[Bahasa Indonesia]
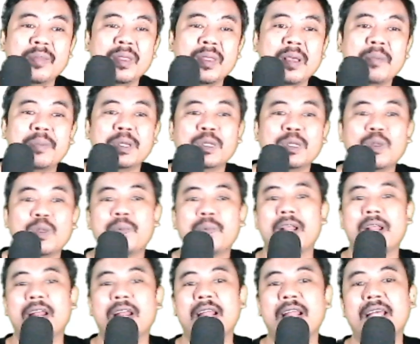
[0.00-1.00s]
Bentuk pola
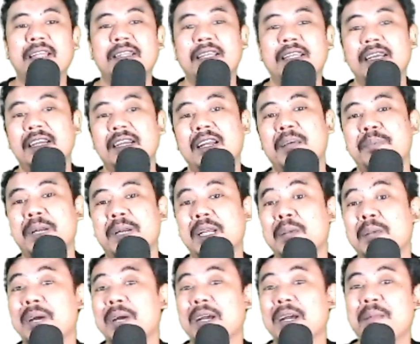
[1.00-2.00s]
lantai dapat
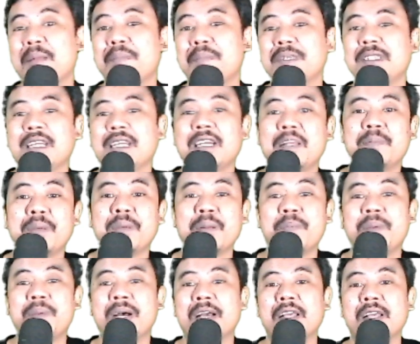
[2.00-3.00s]
dikembangkan menjadi
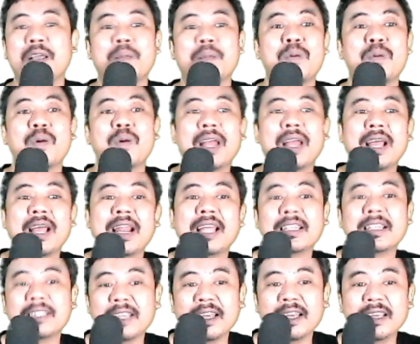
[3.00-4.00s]
berbagai pola
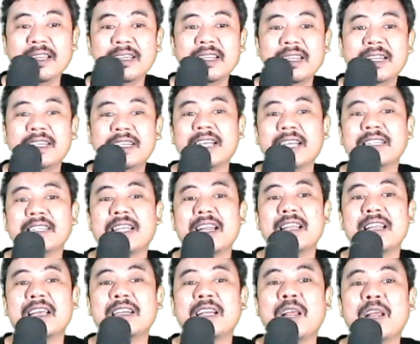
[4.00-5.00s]
lantai,
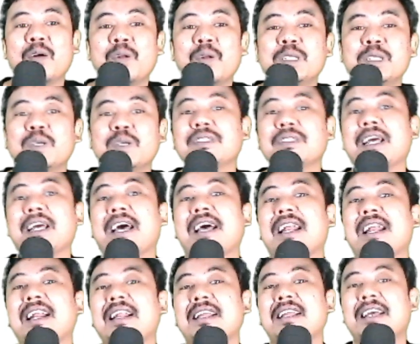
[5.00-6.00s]
diantaranya adalah
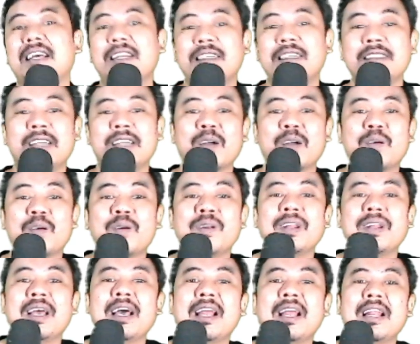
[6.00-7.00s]
horizontal, ya,
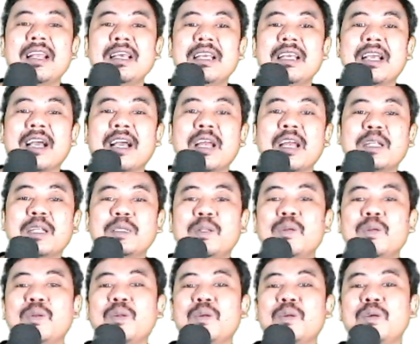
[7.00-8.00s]
diagonal, garis
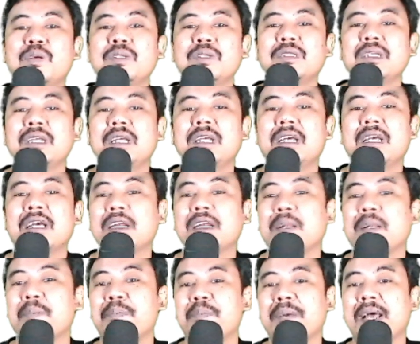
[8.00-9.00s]
lurus, ke
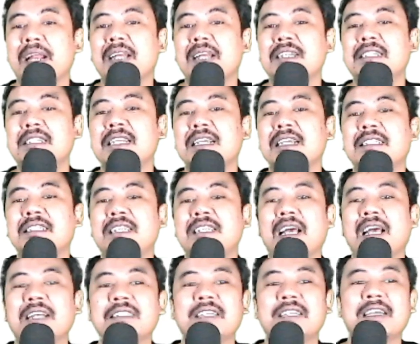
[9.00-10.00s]
depan zigzag,
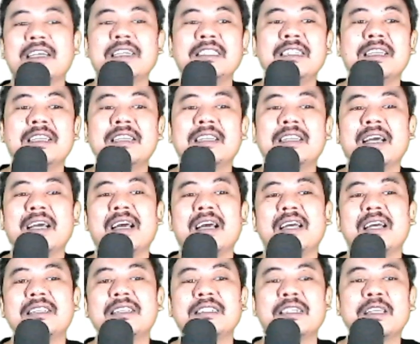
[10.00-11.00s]
segitiga,
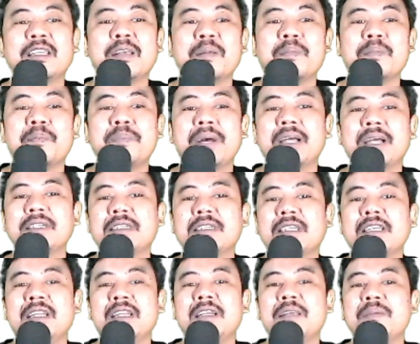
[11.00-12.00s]
segi empat, segi
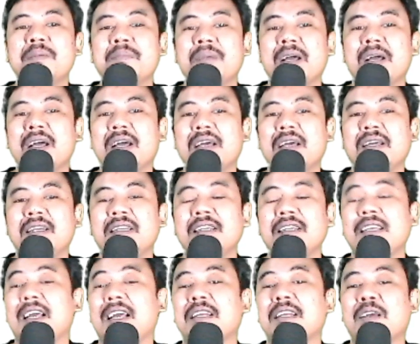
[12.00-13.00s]
lima,
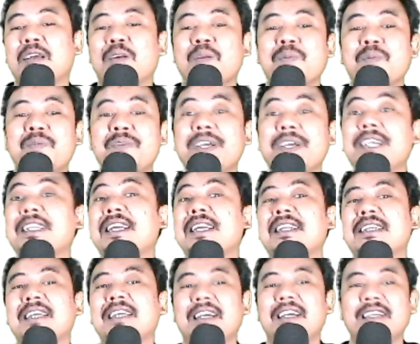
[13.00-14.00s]
ya ada huruf V tadi
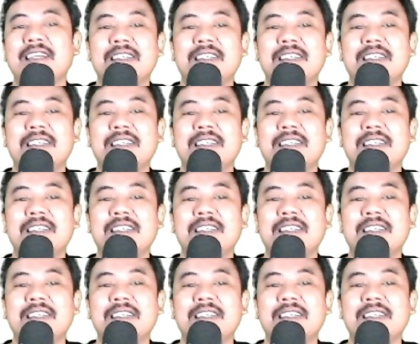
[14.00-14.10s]
ya.